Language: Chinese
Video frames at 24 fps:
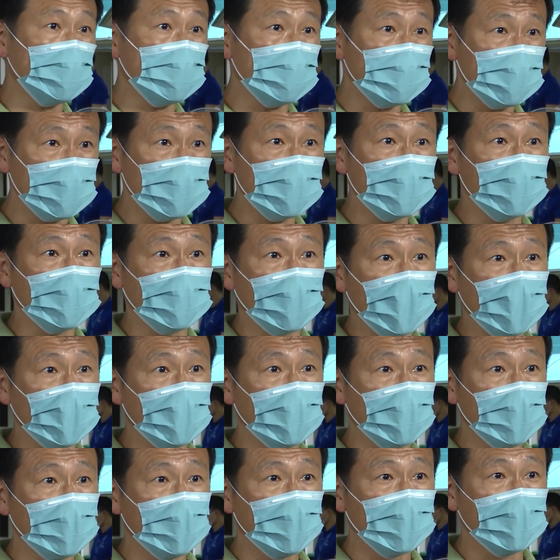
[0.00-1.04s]
用气管
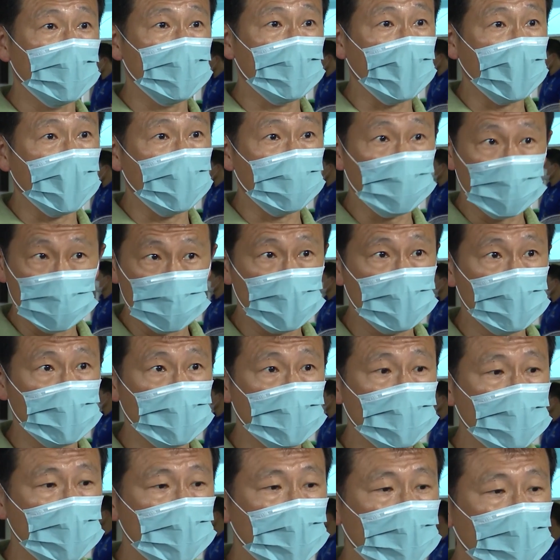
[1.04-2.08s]
来呼
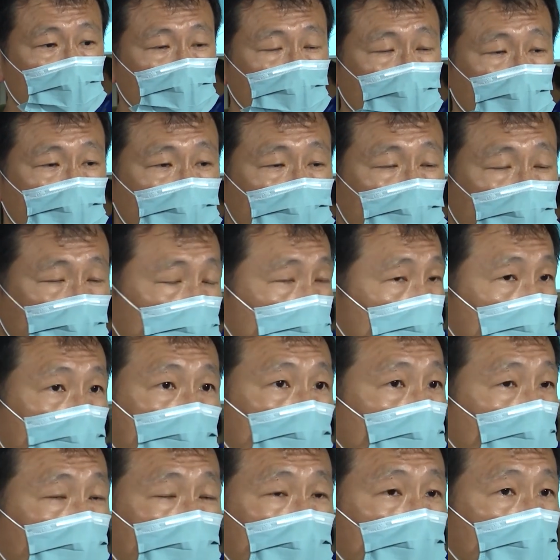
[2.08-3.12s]
吸，呃，这个这
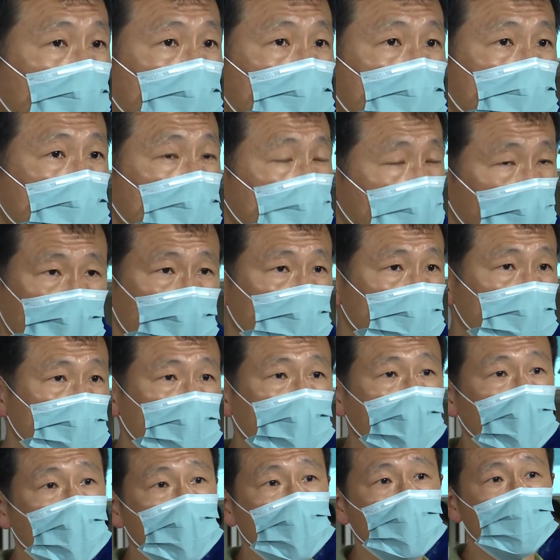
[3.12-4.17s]
个我们要尽量
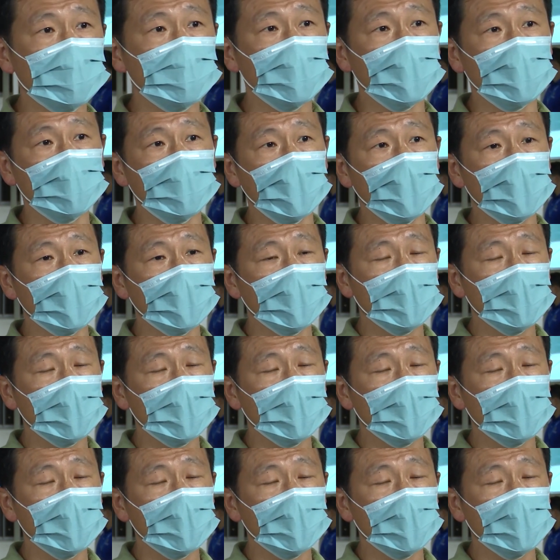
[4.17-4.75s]
尽量的避免。